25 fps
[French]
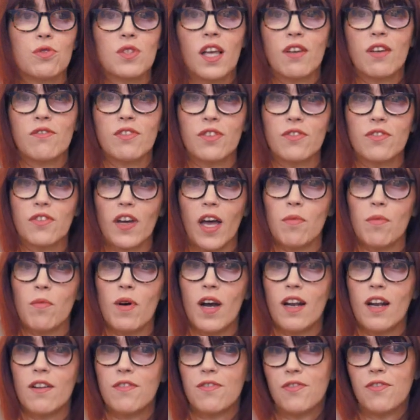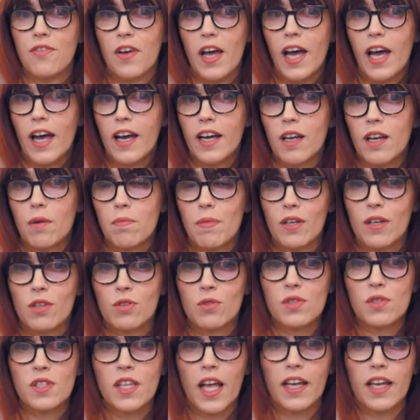vous invite vraiment à le faire et pas
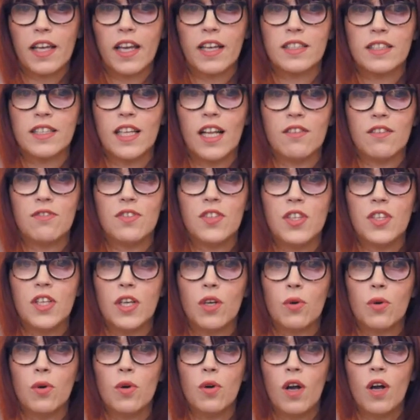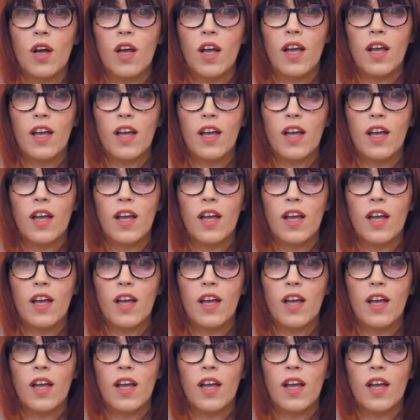juste à regarder la vidéo,